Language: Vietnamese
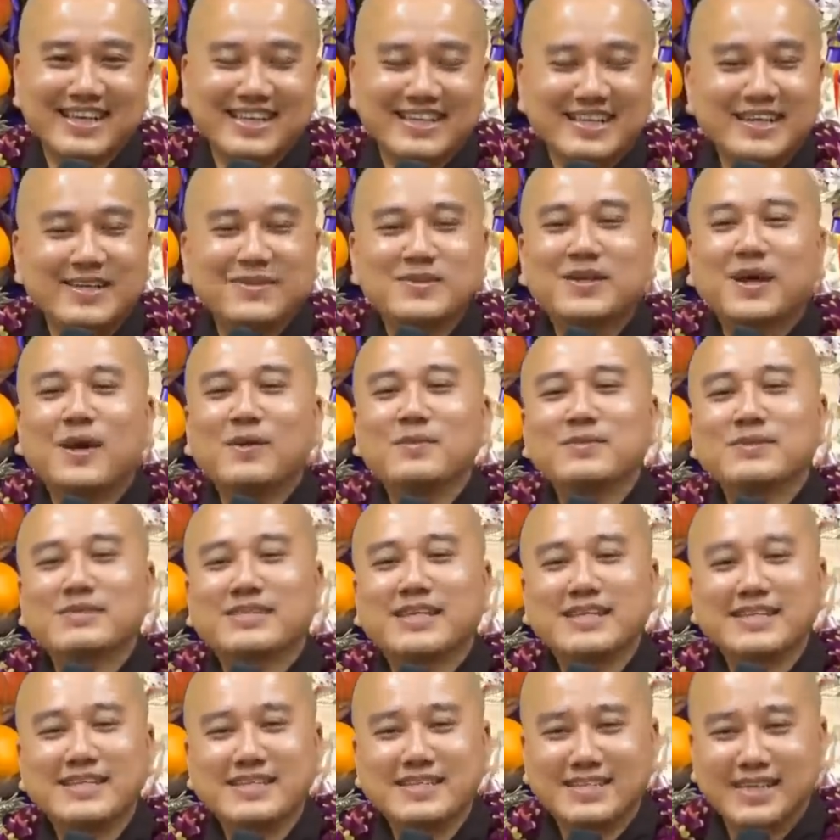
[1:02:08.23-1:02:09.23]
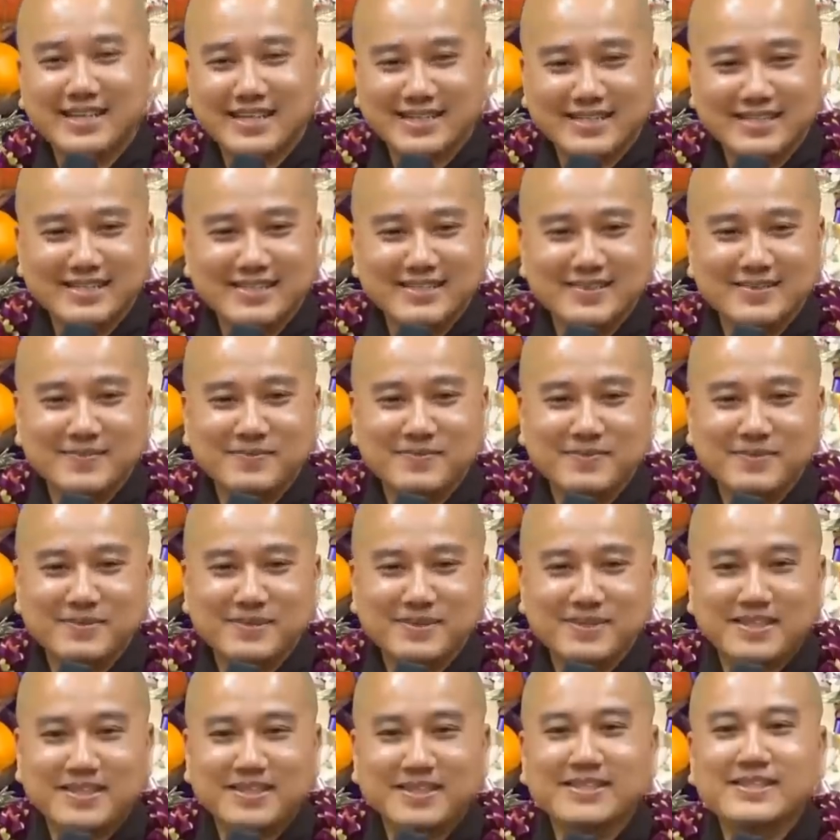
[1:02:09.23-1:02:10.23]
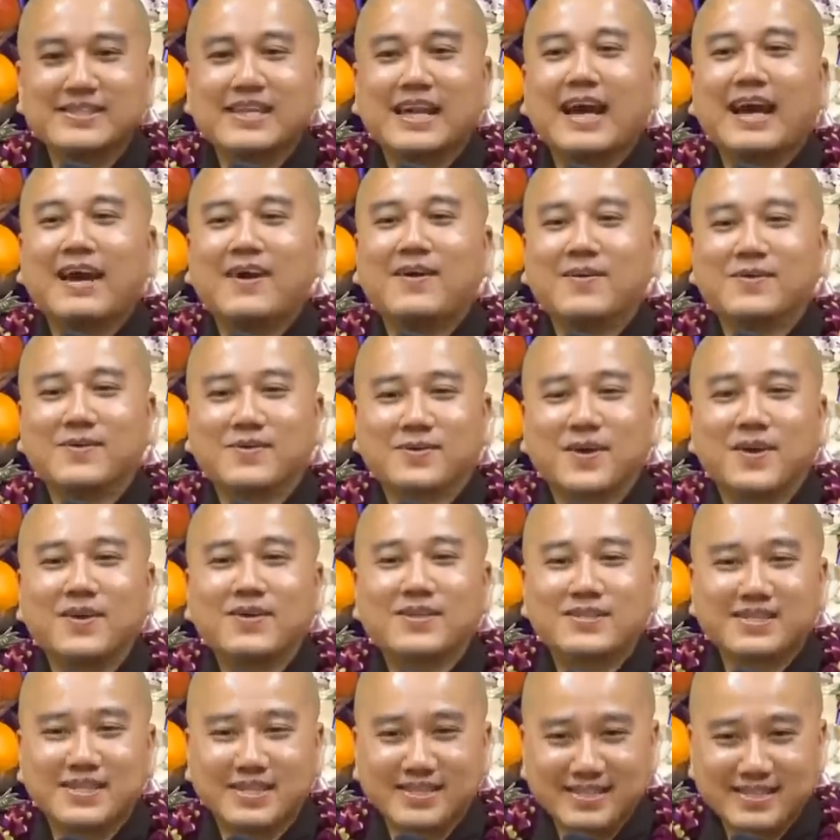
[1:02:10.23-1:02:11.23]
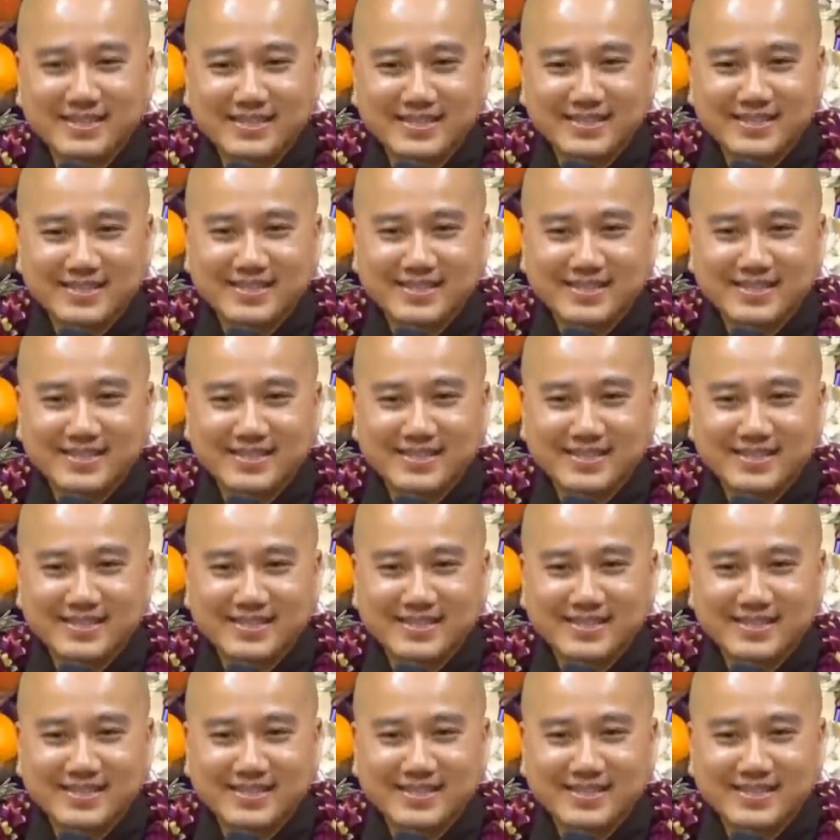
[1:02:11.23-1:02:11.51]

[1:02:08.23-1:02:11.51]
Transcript: Nếu không sinh sự, sự nào có sinh.